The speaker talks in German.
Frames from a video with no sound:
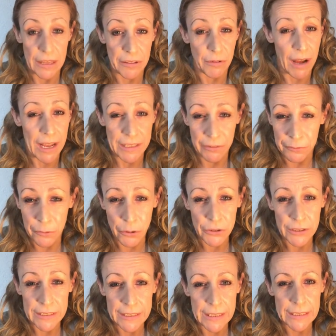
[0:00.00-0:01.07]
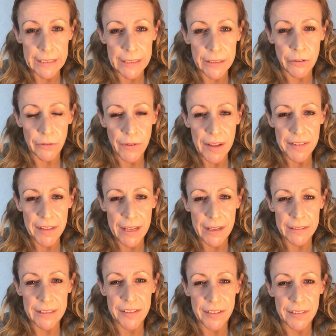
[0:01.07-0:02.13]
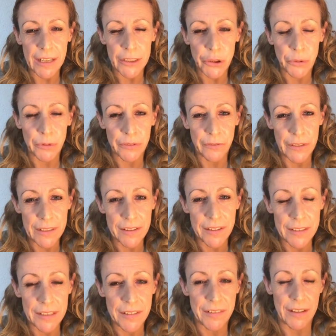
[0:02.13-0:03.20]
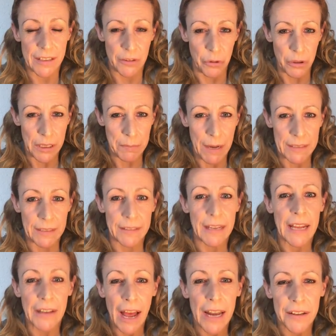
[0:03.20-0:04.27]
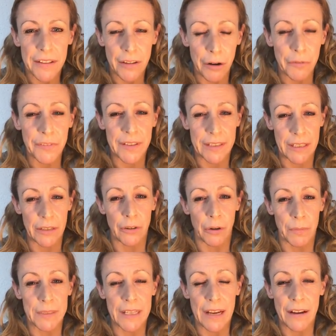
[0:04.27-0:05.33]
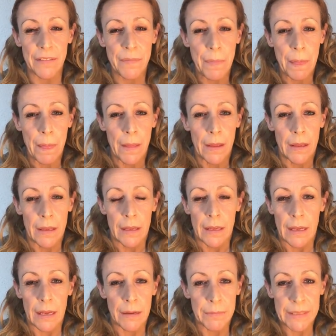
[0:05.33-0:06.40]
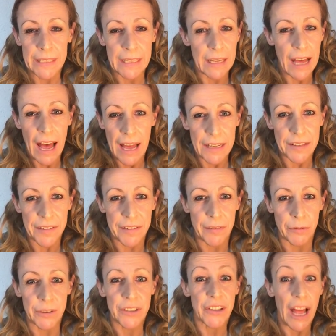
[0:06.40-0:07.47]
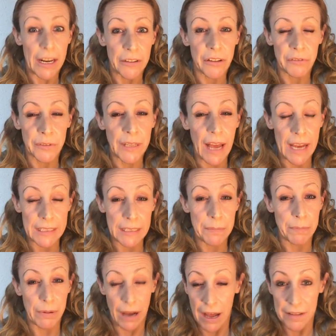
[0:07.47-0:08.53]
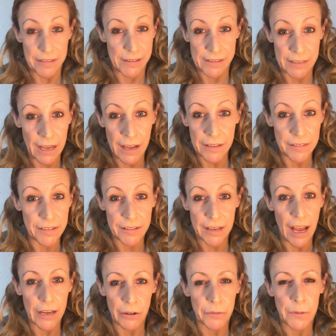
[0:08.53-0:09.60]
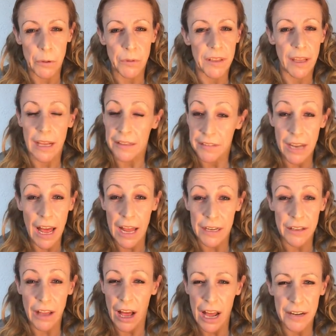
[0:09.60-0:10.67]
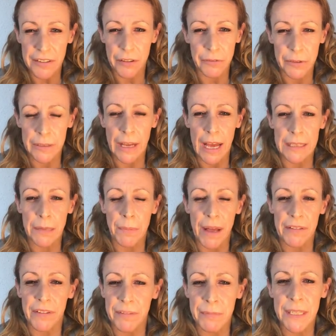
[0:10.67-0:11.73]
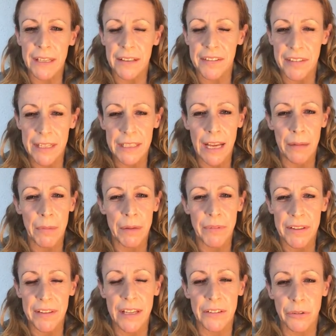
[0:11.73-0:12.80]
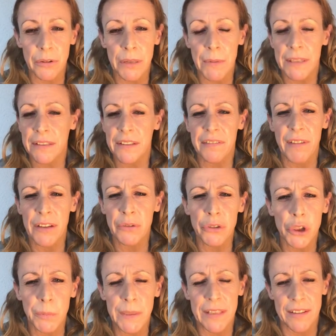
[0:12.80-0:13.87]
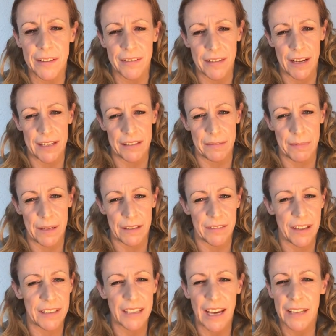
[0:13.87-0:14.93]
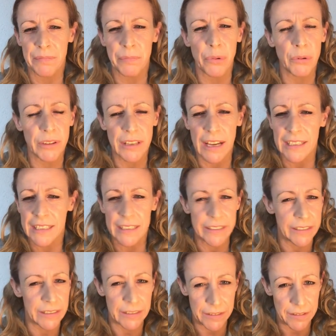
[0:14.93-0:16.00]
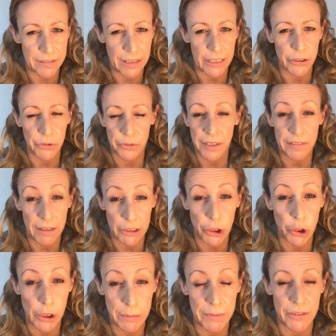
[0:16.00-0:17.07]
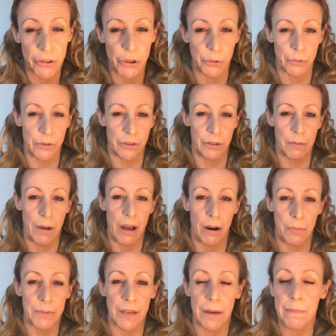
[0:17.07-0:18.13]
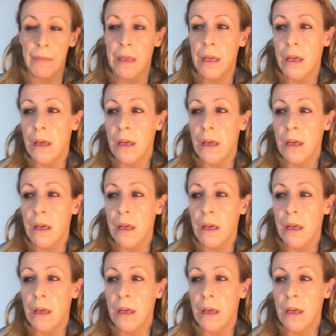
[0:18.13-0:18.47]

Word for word: so hat er fürchterlich gelitten und was er in dieser drei Stunden Finsternis durchgemacht hat, da hat alles auf sich genommen, ja. Ähm, je, alles und ist alles auf ihn reingeprasselt. Ja, die sind alle auf ihn losgegangen, sind alle, alles auf ihn reingeprasselt. Was wir da gesehen haben, aber was er durchgemacht hat, das war nur die Spitze des Eisbergs. Ja, der hat brutal gelitten in diesen drei Stunden. Das waren die schlimmsten Stunden überhaupt. Ja,